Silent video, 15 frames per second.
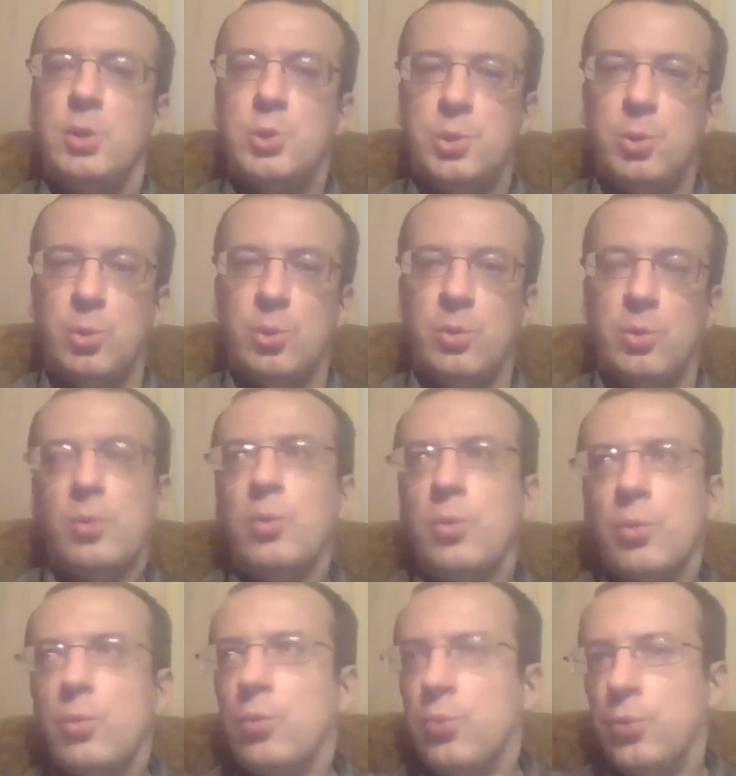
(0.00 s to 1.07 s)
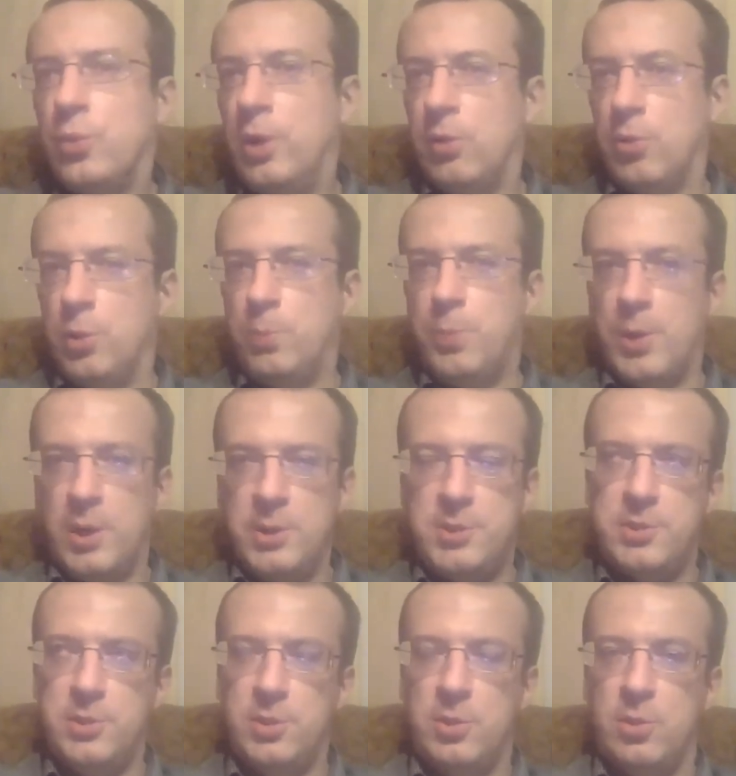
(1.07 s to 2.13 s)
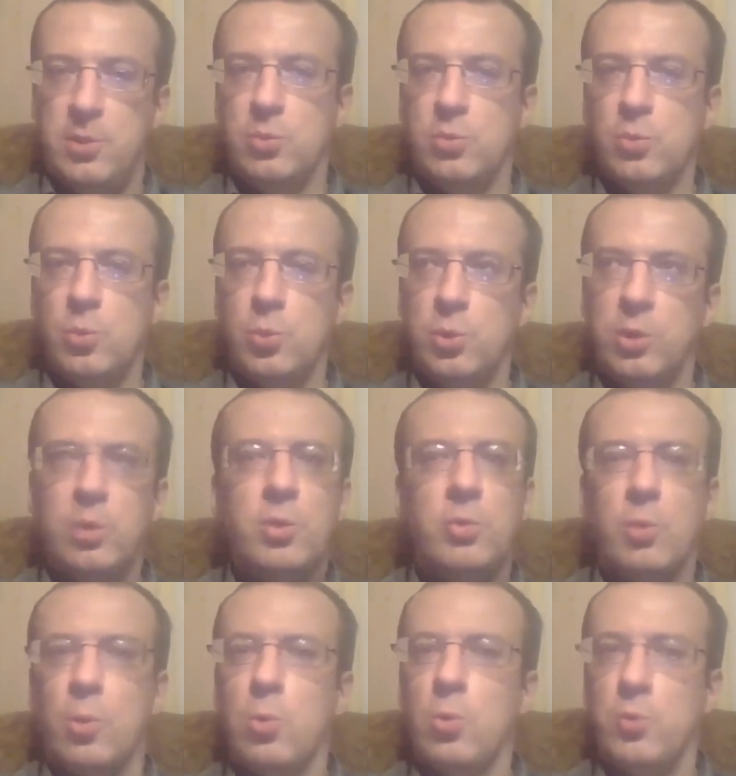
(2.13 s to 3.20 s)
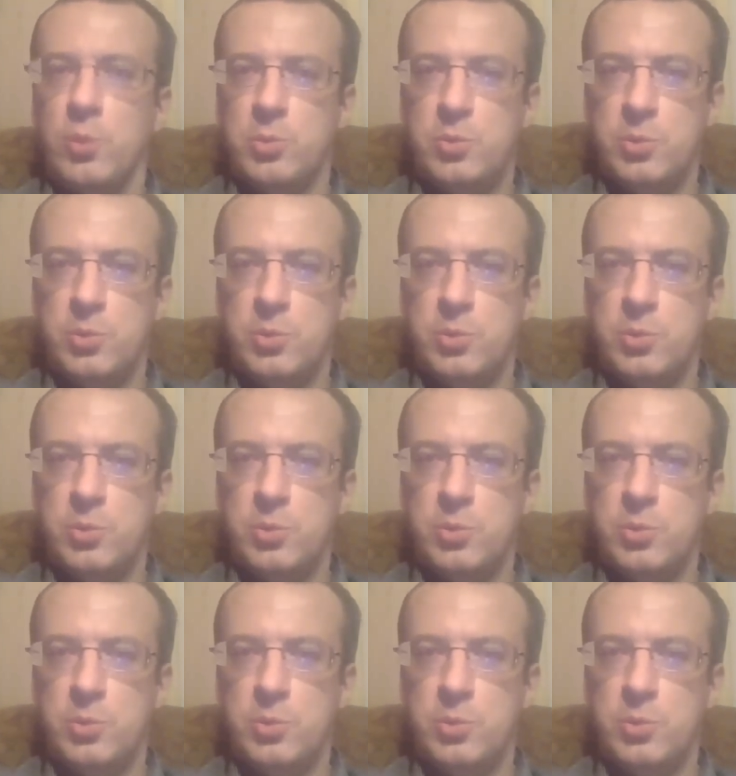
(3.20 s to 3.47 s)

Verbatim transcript: что в левой прессе, ну, у них в Верховном